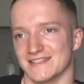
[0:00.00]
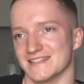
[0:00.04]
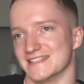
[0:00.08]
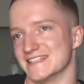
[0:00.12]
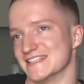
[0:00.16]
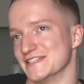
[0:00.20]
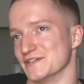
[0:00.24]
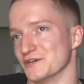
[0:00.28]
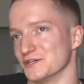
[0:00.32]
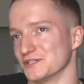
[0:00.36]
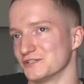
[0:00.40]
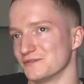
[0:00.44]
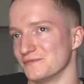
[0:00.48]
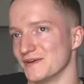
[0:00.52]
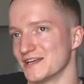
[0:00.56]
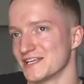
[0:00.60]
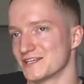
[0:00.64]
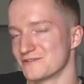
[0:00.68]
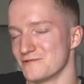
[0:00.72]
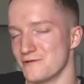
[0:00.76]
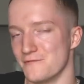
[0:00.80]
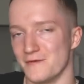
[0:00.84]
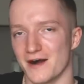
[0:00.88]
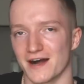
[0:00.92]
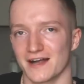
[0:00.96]
sollte man
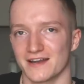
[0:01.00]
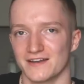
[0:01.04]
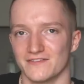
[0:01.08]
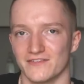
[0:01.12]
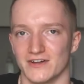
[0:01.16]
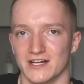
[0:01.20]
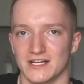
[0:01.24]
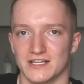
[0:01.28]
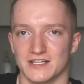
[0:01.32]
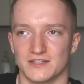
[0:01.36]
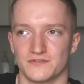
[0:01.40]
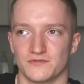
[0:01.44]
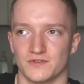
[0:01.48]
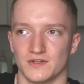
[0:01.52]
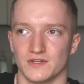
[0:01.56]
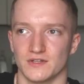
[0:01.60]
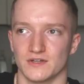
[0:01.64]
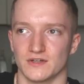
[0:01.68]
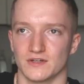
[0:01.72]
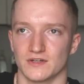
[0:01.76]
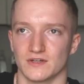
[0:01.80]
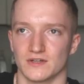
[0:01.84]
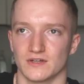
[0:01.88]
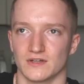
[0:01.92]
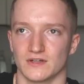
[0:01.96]
nicht mehr machen, weil ich
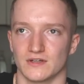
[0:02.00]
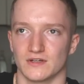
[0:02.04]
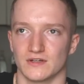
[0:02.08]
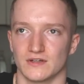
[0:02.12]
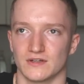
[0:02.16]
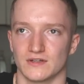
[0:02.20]
finde,